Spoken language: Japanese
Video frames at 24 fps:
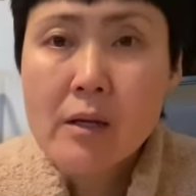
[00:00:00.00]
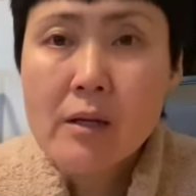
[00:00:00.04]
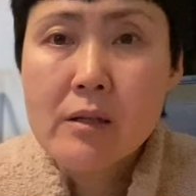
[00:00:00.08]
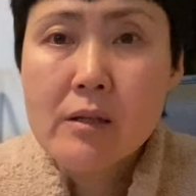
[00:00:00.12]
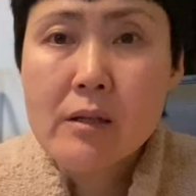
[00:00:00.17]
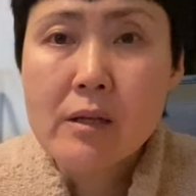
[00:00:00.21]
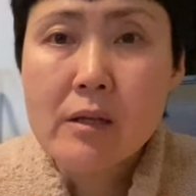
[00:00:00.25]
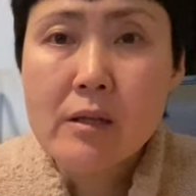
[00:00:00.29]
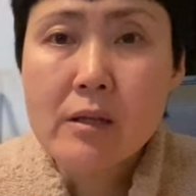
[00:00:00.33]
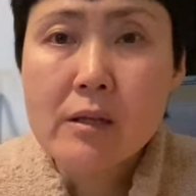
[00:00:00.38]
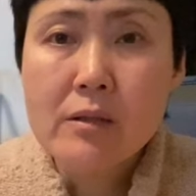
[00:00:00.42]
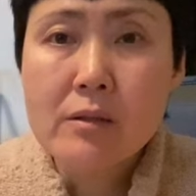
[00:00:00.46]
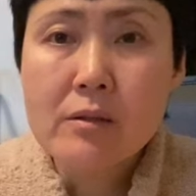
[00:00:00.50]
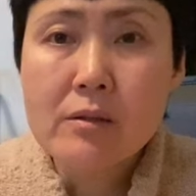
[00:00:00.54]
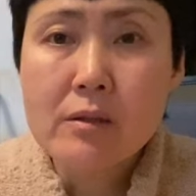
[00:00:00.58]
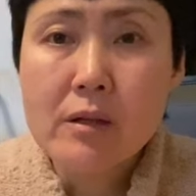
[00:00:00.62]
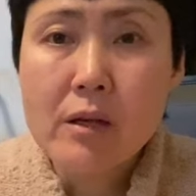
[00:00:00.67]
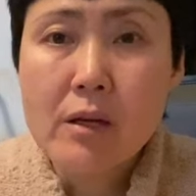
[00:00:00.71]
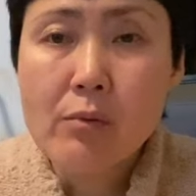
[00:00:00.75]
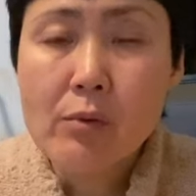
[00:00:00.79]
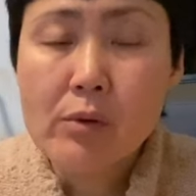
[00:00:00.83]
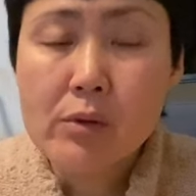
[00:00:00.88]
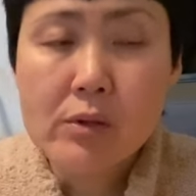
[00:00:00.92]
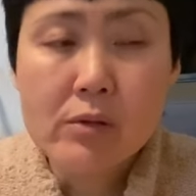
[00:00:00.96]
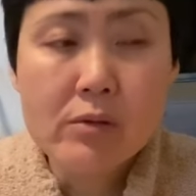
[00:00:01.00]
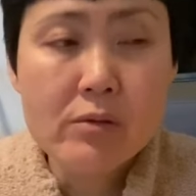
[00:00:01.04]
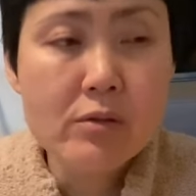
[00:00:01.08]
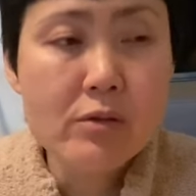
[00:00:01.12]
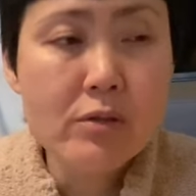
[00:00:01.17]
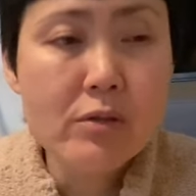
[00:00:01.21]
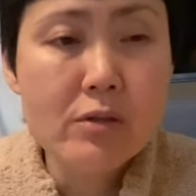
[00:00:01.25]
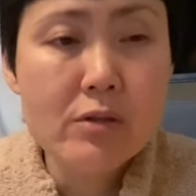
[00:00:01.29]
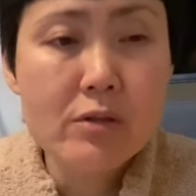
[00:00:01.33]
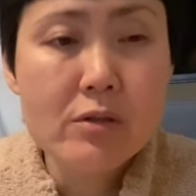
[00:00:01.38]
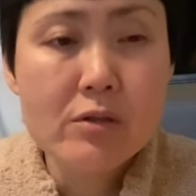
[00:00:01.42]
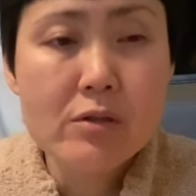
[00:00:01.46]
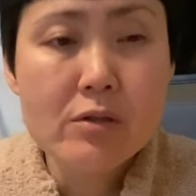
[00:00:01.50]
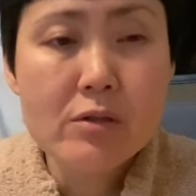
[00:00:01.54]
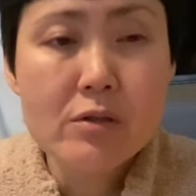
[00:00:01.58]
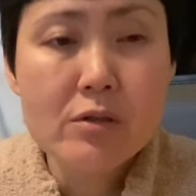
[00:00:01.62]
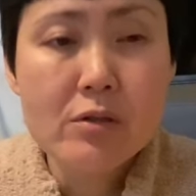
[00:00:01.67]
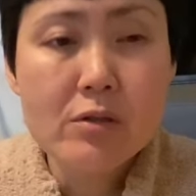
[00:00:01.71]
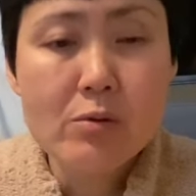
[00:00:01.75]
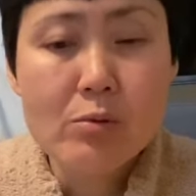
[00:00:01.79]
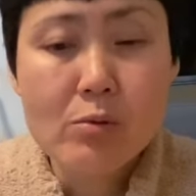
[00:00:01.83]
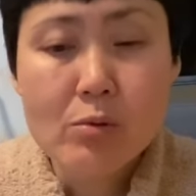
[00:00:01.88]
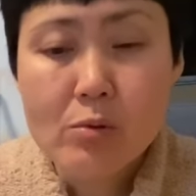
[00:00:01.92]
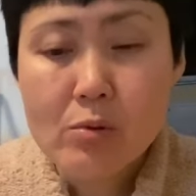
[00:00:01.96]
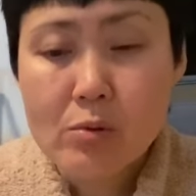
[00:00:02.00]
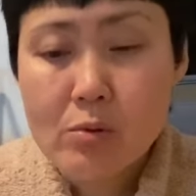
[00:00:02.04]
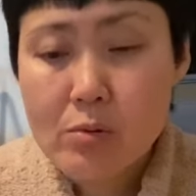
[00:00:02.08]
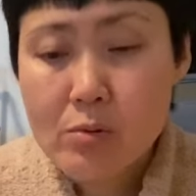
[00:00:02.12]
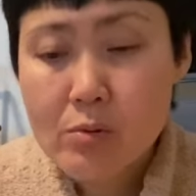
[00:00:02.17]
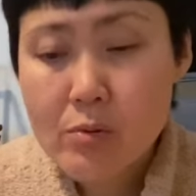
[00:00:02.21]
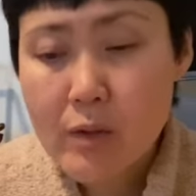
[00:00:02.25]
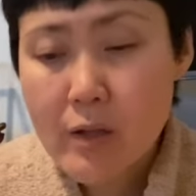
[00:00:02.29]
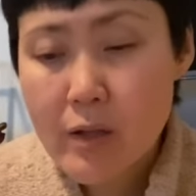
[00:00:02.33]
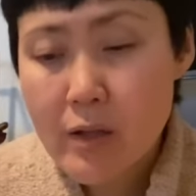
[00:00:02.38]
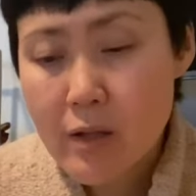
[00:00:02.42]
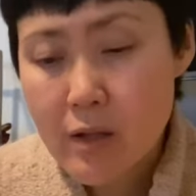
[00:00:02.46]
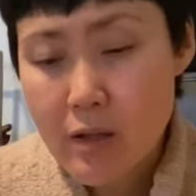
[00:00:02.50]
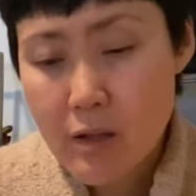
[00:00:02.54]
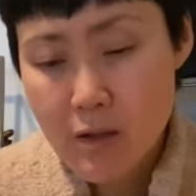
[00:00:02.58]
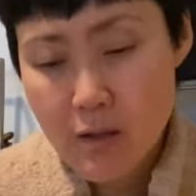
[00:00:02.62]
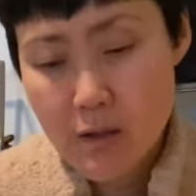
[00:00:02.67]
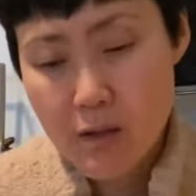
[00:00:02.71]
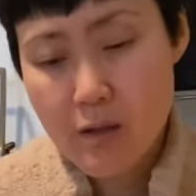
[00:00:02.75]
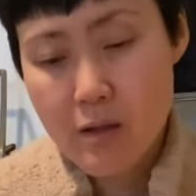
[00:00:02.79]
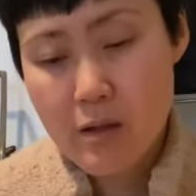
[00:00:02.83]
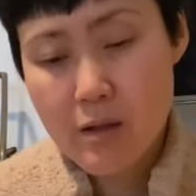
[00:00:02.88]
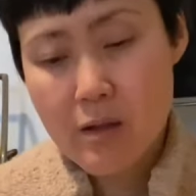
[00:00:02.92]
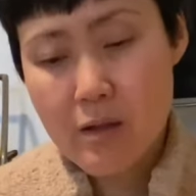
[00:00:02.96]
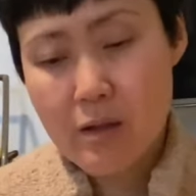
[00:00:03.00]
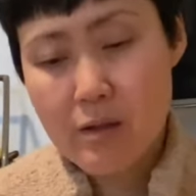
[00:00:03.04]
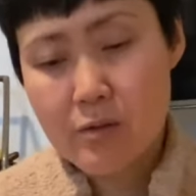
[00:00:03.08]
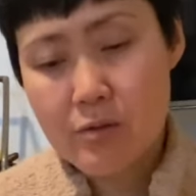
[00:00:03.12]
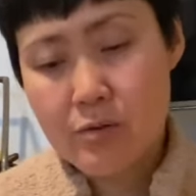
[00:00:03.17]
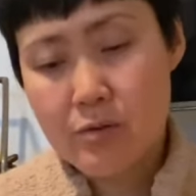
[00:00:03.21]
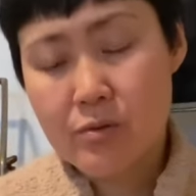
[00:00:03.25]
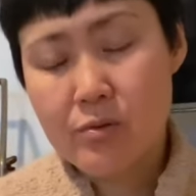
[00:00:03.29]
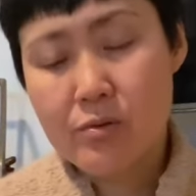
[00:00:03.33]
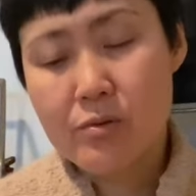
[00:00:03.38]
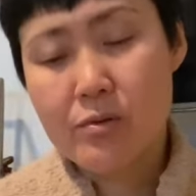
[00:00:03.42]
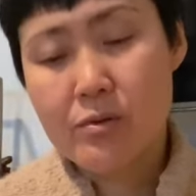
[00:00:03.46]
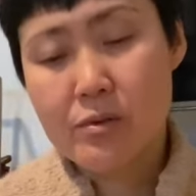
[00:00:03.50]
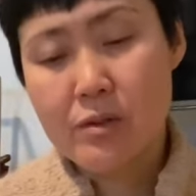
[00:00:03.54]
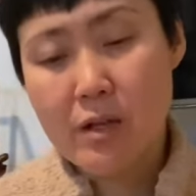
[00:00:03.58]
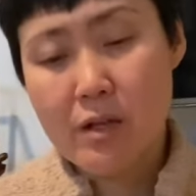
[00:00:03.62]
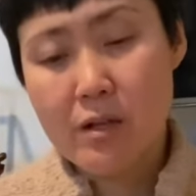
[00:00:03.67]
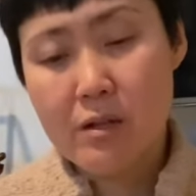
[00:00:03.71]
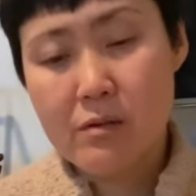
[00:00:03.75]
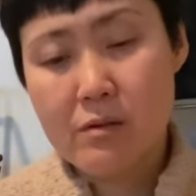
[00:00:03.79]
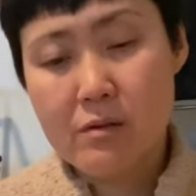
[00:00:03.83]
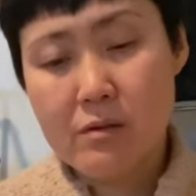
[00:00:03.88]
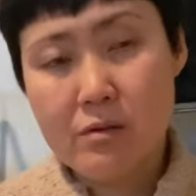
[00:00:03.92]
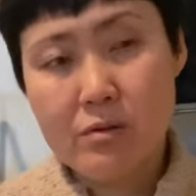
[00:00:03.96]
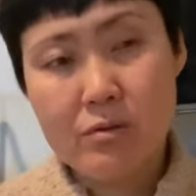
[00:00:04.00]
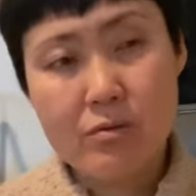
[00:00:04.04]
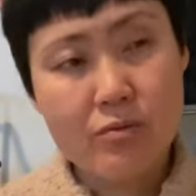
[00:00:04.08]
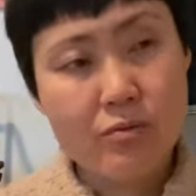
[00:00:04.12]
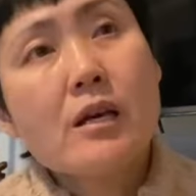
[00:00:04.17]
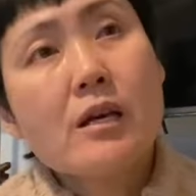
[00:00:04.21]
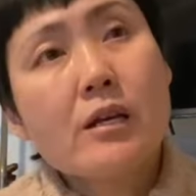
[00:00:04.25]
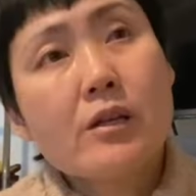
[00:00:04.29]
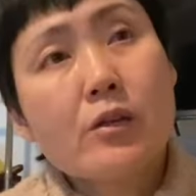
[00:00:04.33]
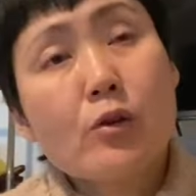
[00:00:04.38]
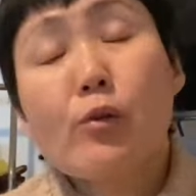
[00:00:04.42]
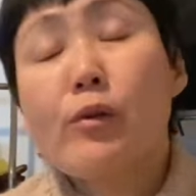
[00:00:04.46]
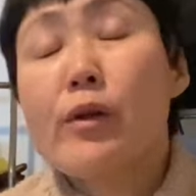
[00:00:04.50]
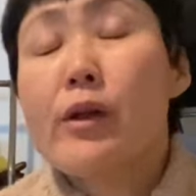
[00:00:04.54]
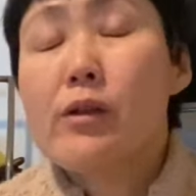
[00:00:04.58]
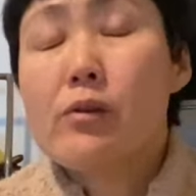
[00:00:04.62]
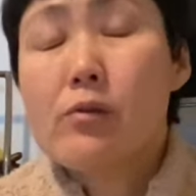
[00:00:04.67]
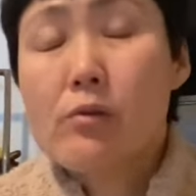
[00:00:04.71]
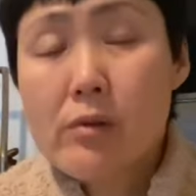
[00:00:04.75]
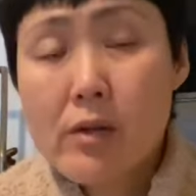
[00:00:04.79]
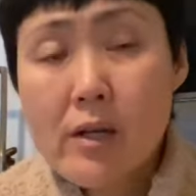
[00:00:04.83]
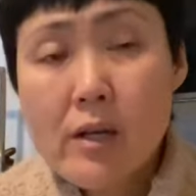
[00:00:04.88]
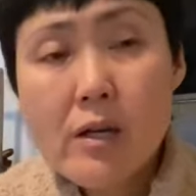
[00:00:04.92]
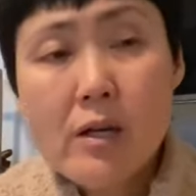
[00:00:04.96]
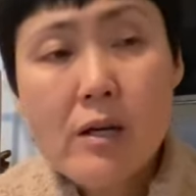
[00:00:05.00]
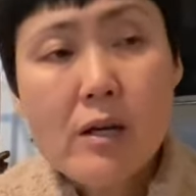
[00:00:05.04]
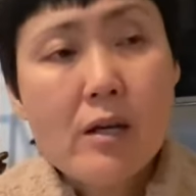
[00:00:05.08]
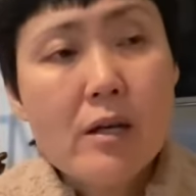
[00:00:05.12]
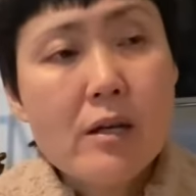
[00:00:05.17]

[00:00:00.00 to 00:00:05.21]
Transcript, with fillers: でですね、私の、えー、出産、去年のね、